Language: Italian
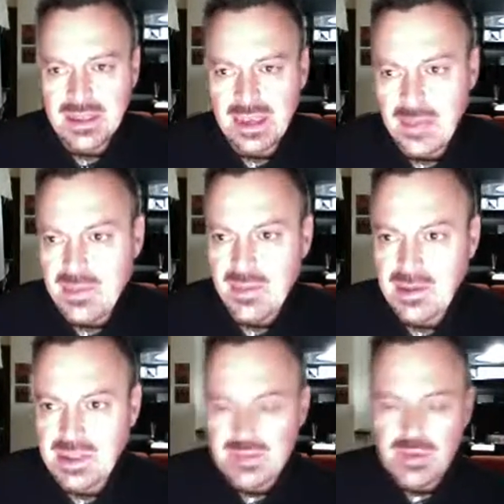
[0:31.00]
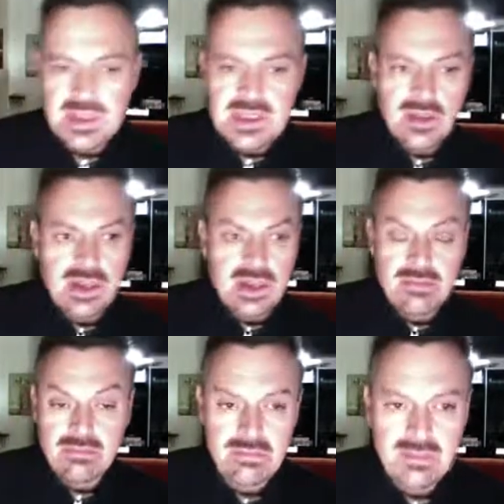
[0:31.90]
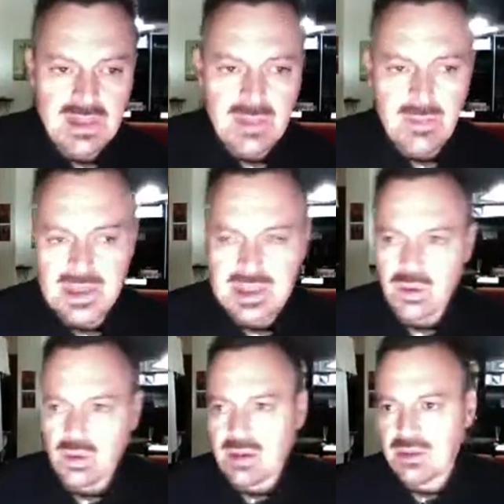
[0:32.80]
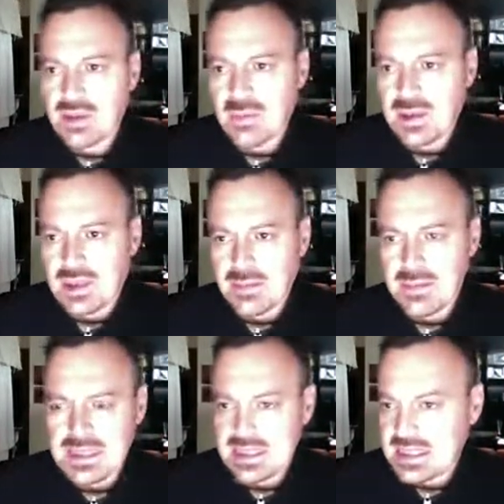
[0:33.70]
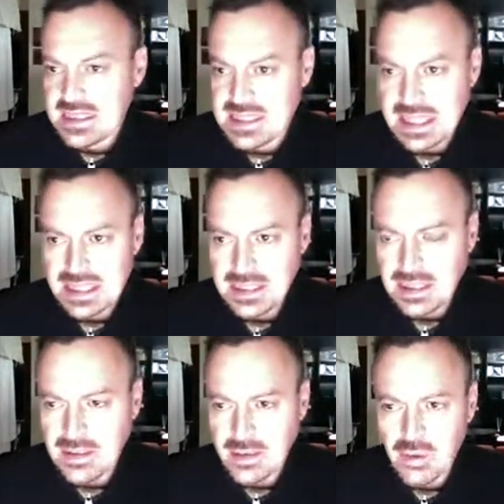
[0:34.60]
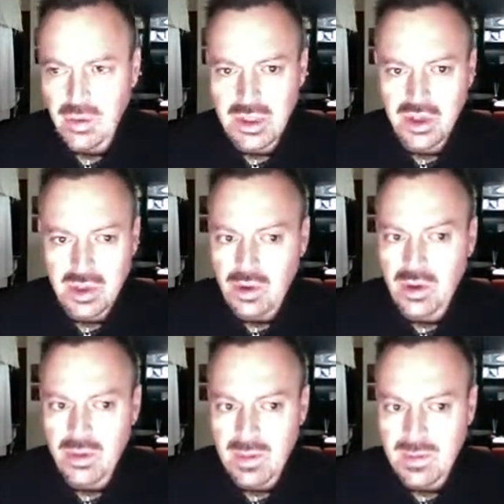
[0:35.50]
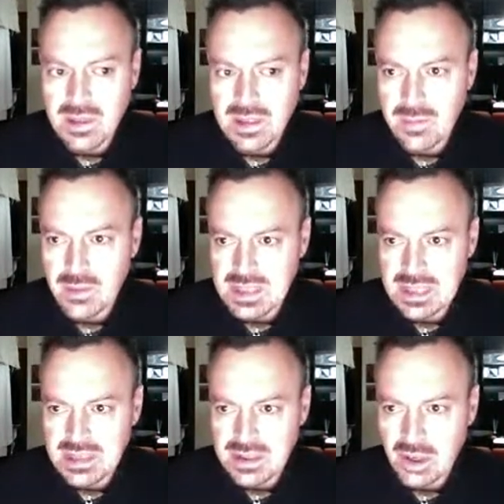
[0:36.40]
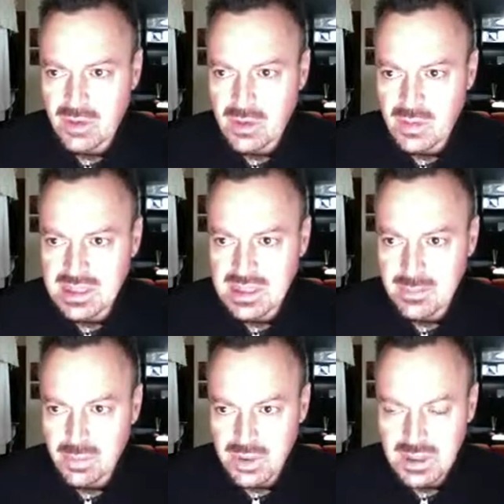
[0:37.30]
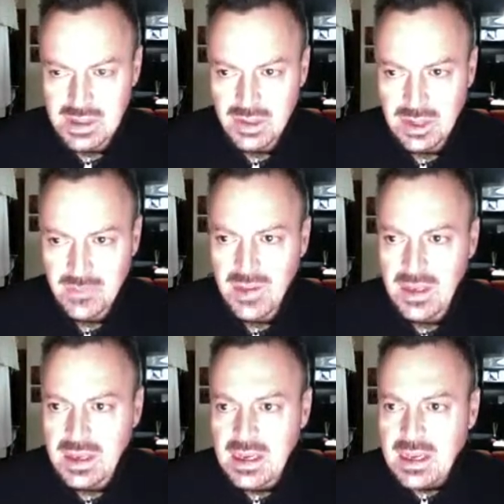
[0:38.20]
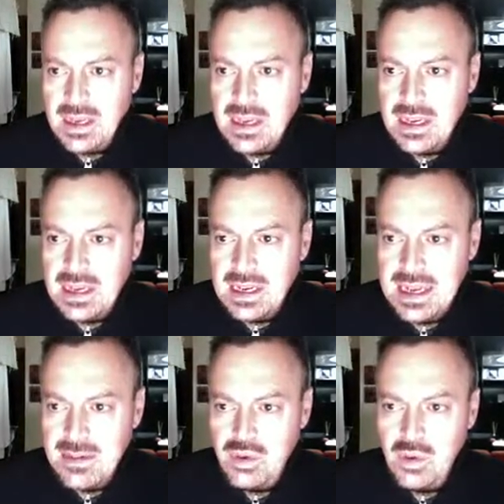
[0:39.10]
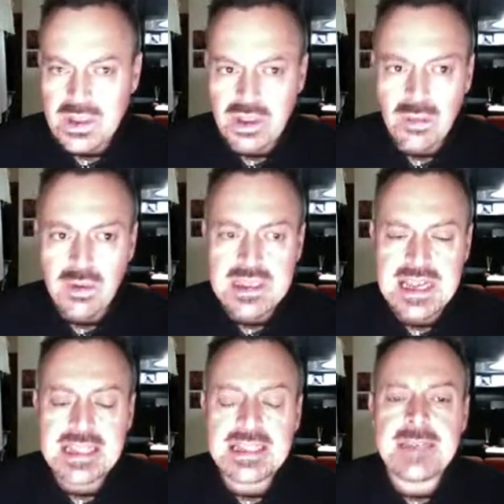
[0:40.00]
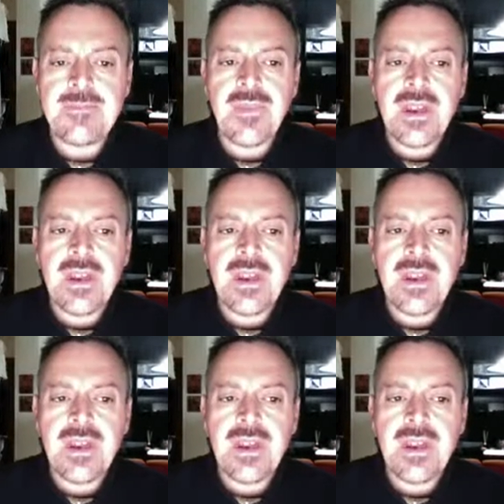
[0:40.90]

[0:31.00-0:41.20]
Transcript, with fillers: eh, che abbiamo a disposizione. Un template attuale è un template abbastanza standard, per cui diciamo che normalmente il pulsante si trova in questa posizione. Eh, clicchiamo su questo pulsante.